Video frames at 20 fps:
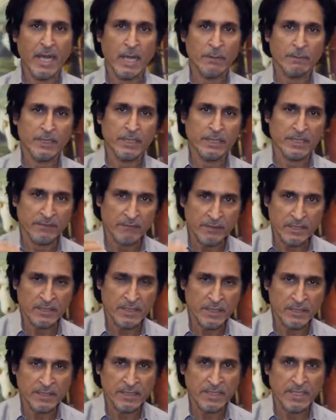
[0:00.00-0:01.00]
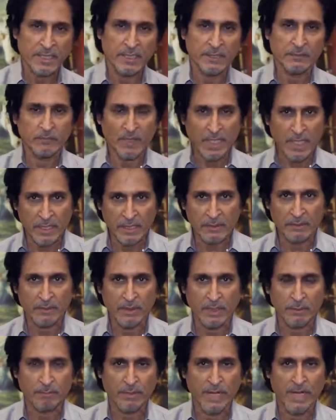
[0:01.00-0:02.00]
आपके तवसत से एक
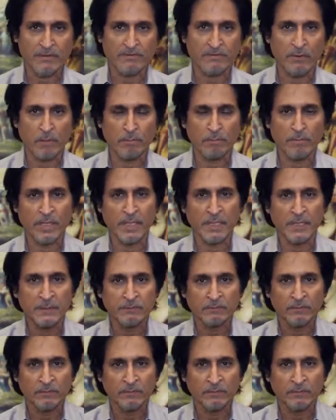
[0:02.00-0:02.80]
प्लेटफॉर्म पे